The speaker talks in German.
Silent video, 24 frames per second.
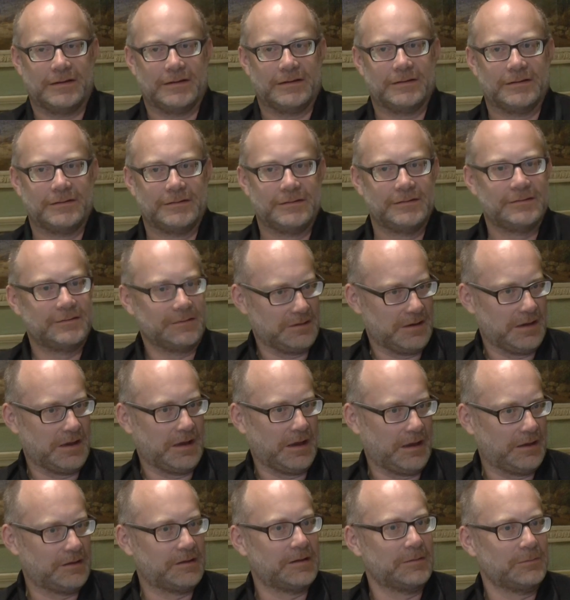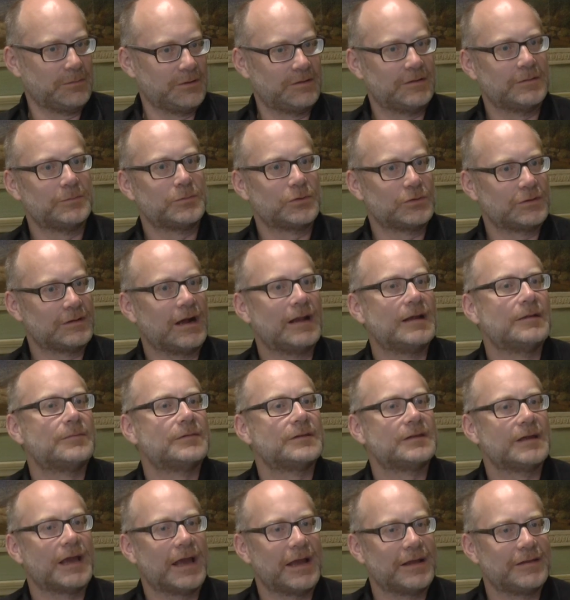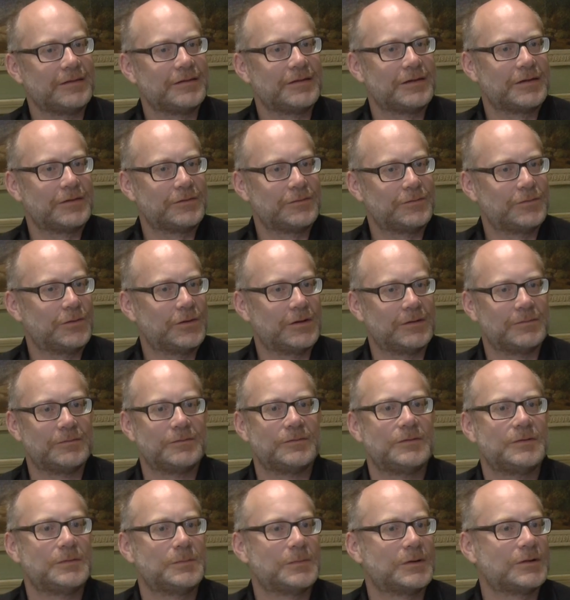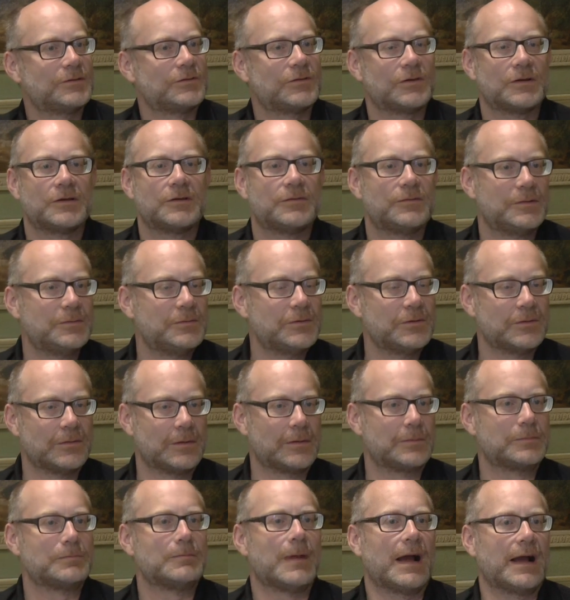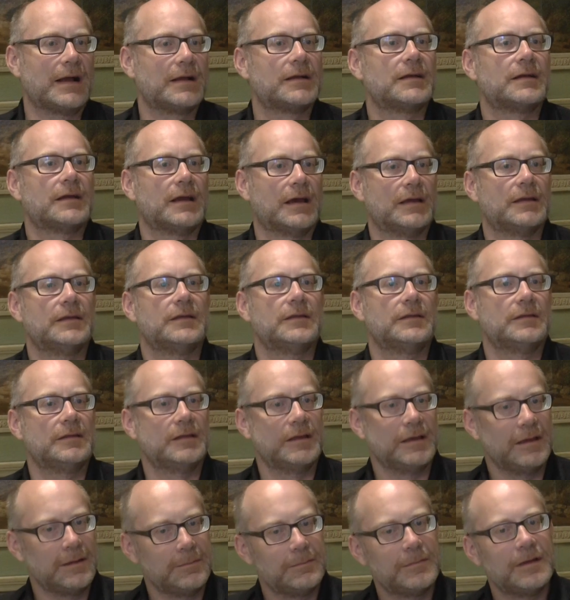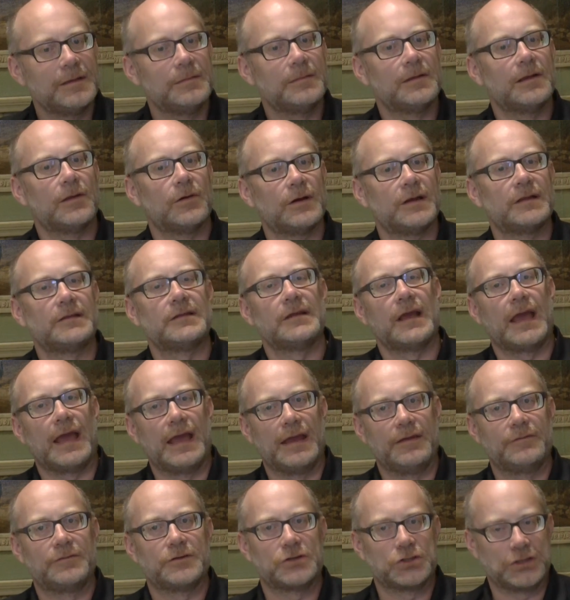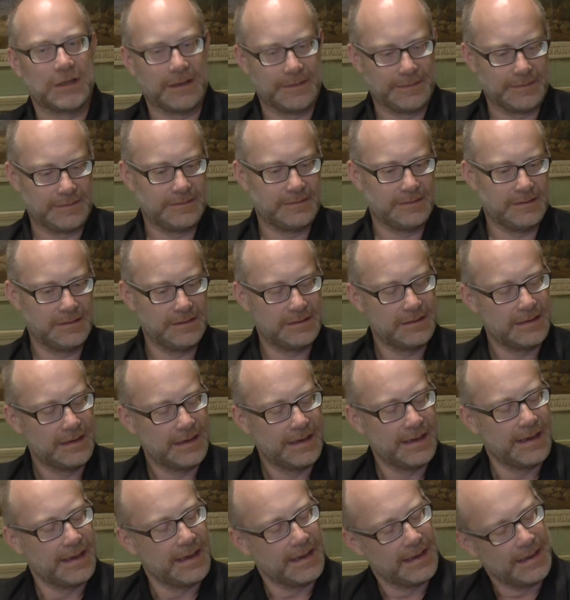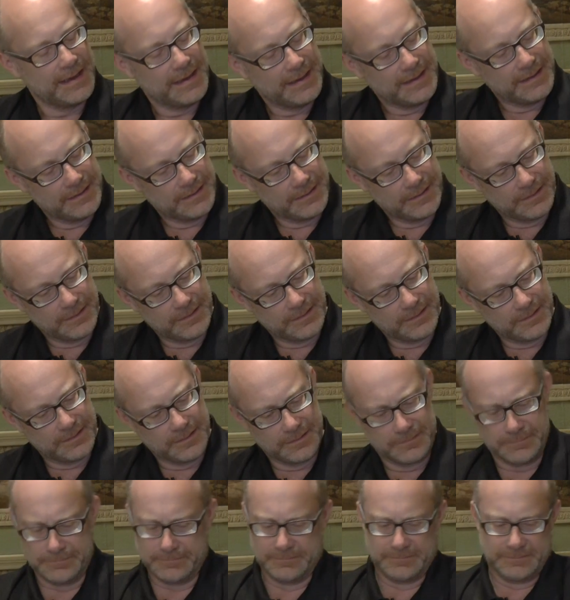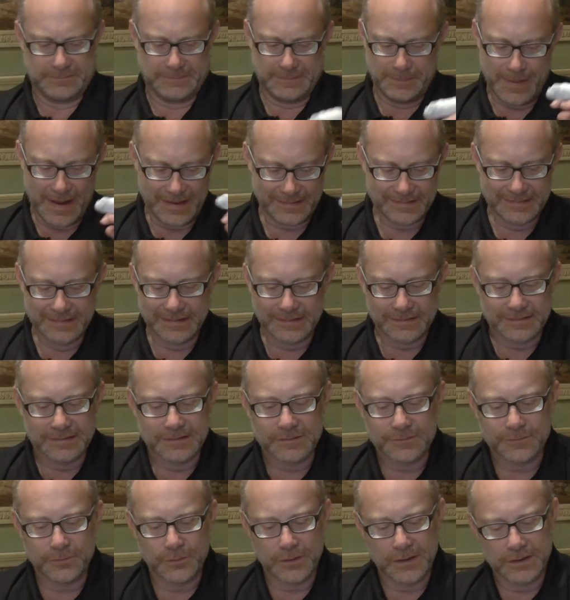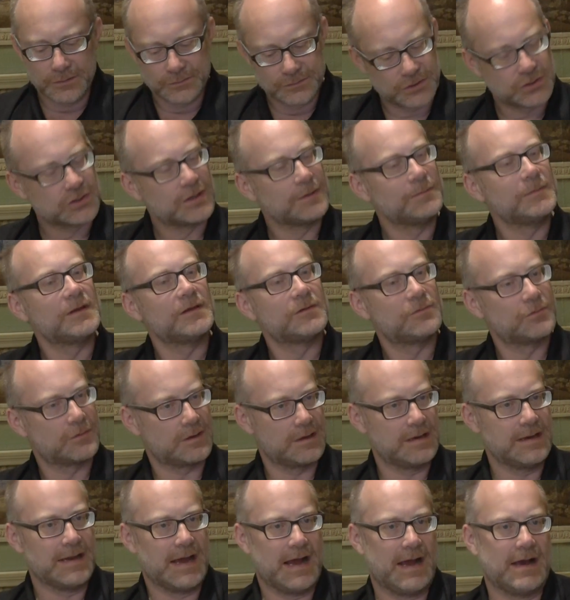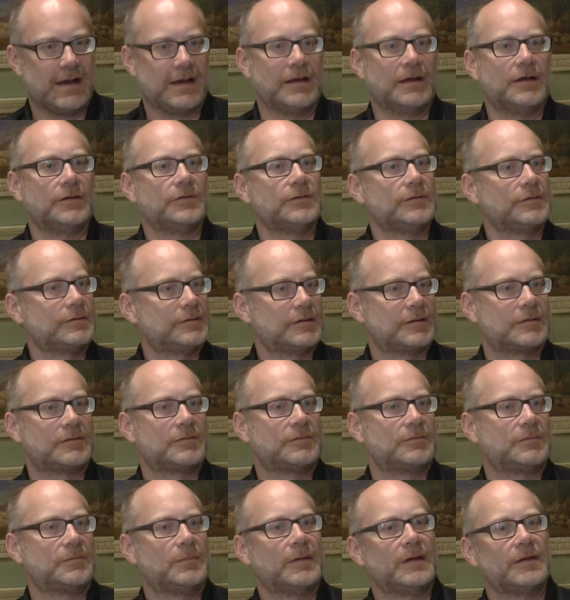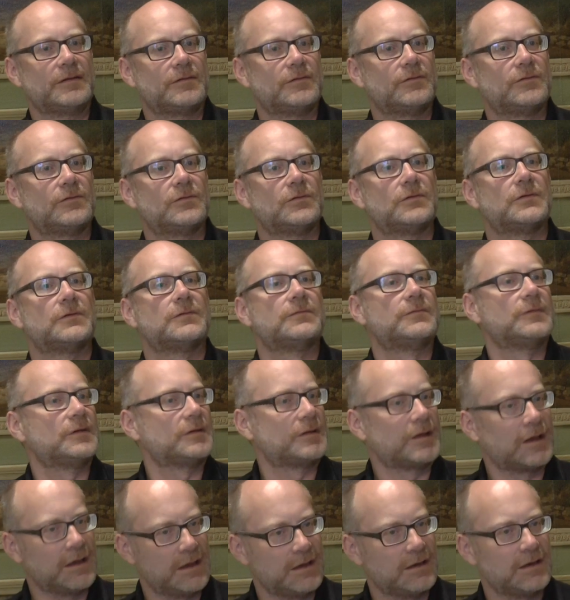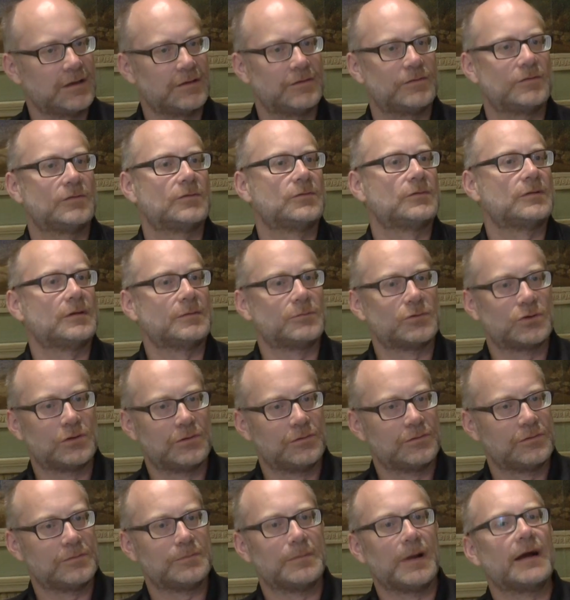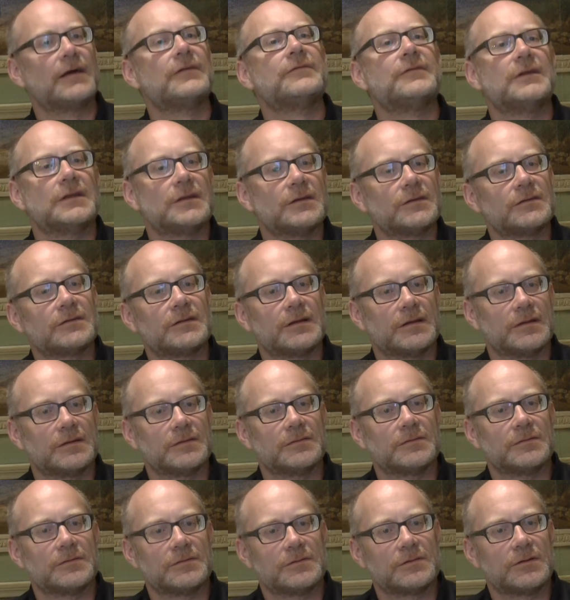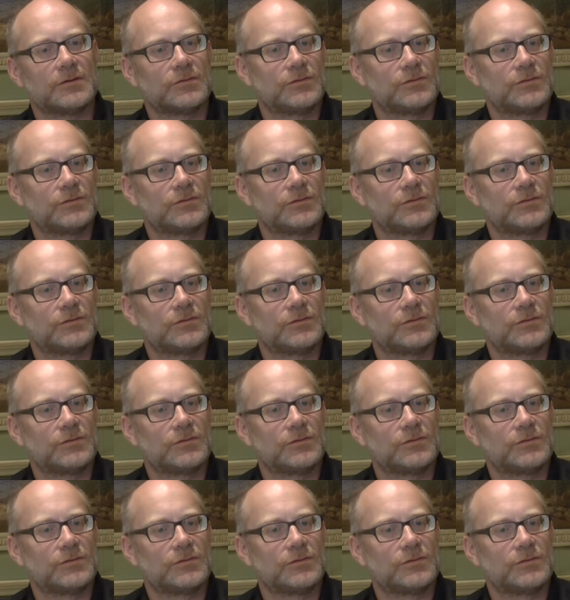Das ist äh, echt ein bisschen brutal, aber die einzige Form, wie man solche Filme überhaupt machen kann, indem die Leute einverstanden sind, äh, die meisten lassen es vorher unterschreiben, ich sogar nachher. Also ich sage meistens so, wir drehen jetzt und am Schluss machen wir das dann. Und